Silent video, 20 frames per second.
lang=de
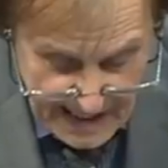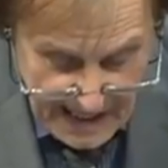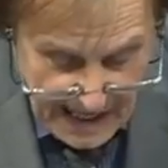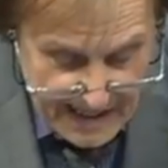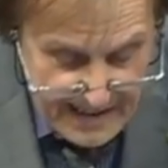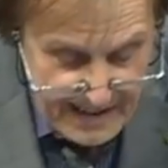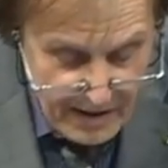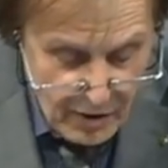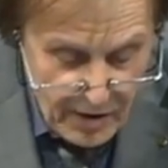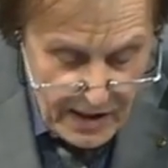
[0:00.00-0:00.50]

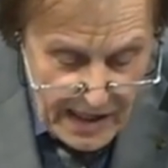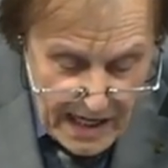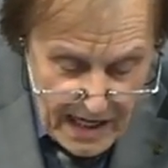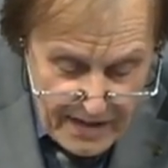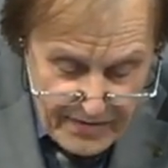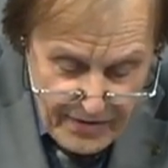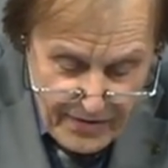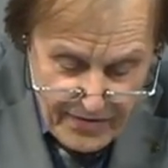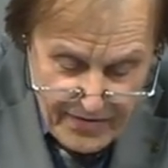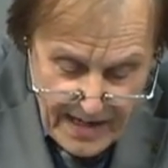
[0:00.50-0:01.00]
an der
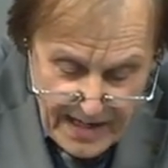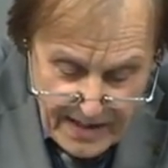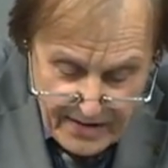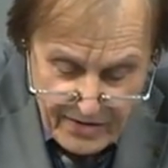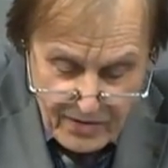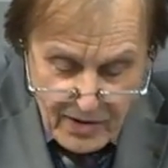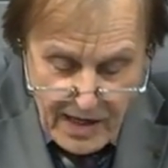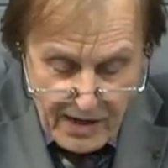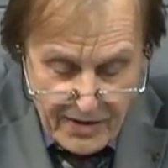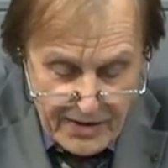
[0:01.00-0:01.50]

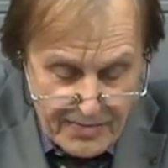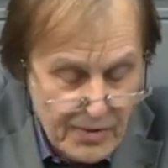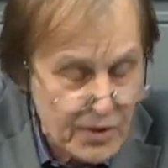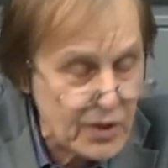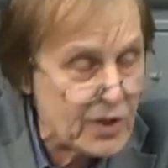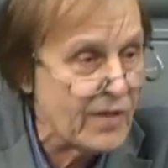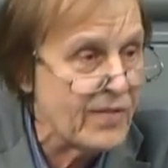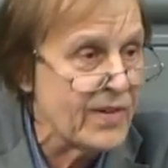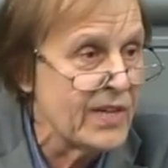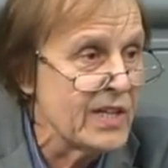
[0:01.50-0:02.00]
Organverpflanzung aus
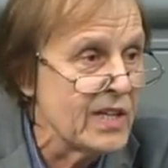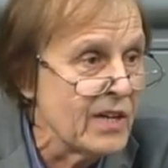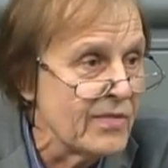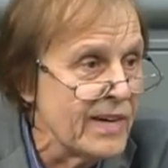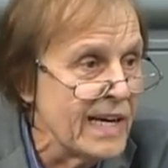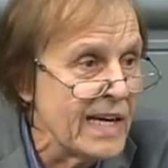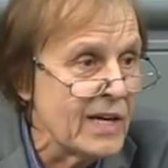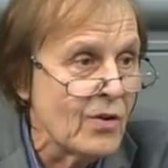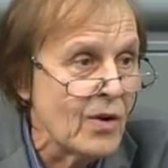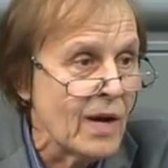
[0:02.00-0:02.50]
wirtschaftlichen
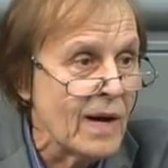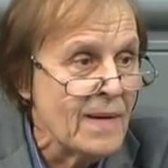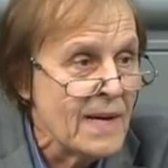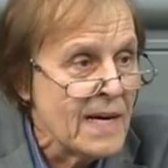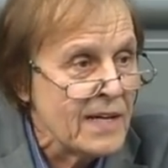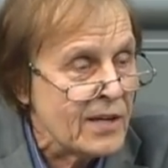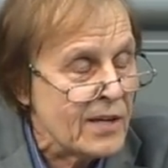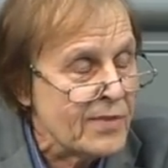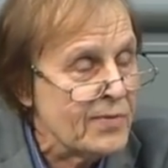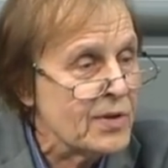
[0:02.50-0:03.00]
Erwägungen.
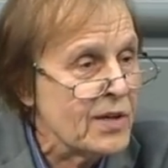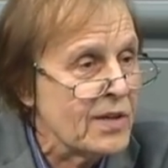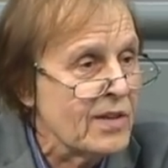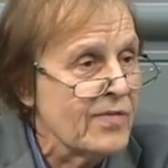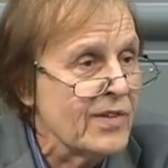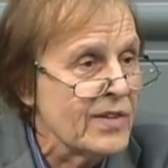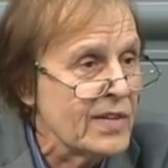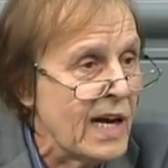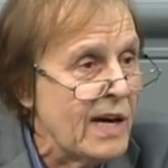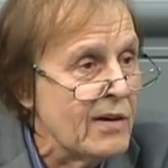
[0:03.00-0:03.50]
Das würde
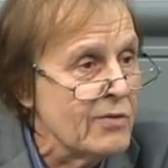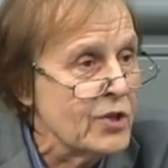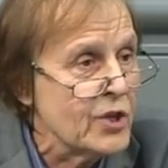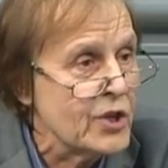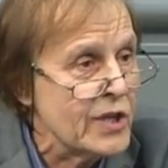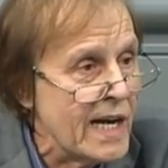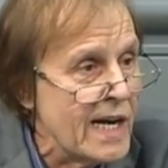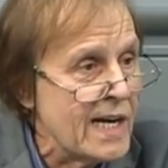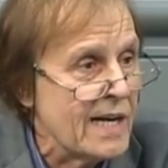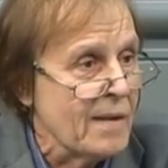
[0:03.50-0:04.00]
das Vertrauen
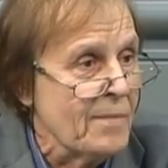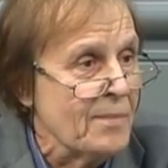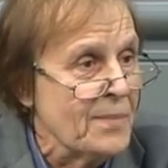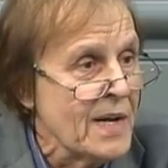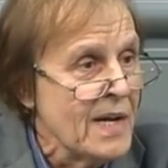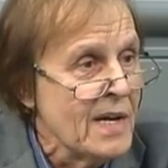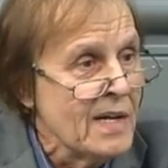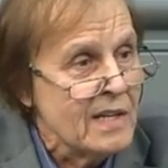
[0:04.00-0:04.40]
stärken.